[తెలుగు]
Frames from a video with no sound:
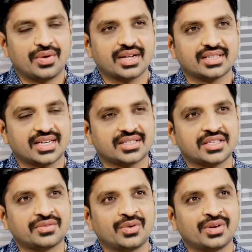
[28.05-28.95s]
ఒక
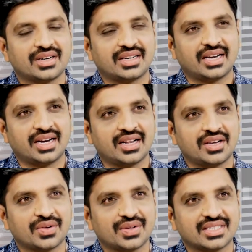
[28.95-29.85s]
సక్సెస్ఫుల్ ట్రేడర్
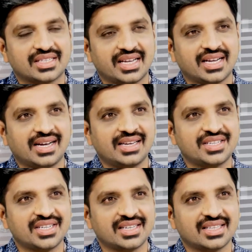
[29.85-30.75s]
యొక్క
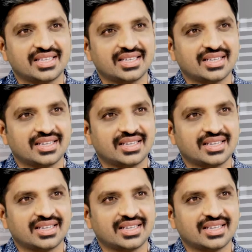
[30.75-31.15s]
సైకాలజీ అనేది